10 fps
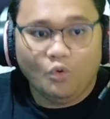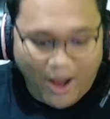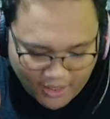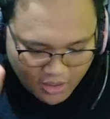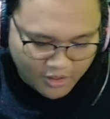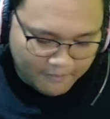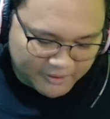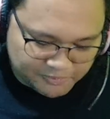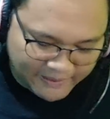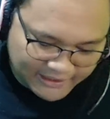Weh
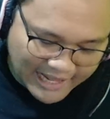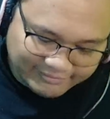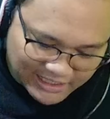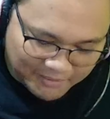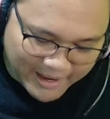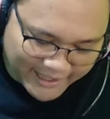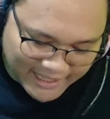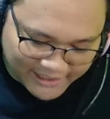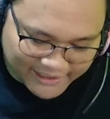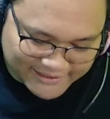Perspik, nanti lama lagi lah guys